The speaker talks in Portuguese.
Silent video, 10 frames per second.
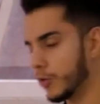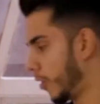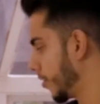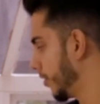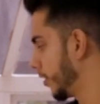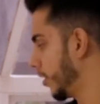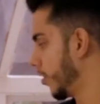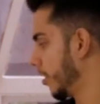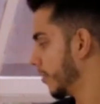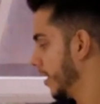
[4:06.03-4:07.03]
nos módulos
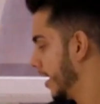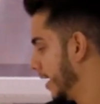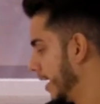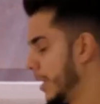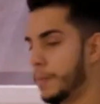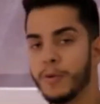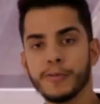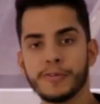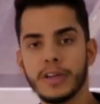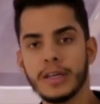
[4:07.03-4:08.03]
anteriores, e
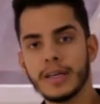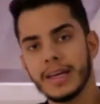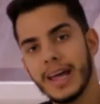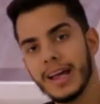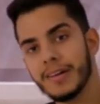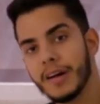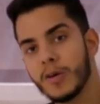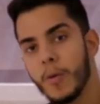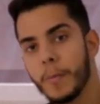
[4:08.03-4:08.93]
por fim, ela vai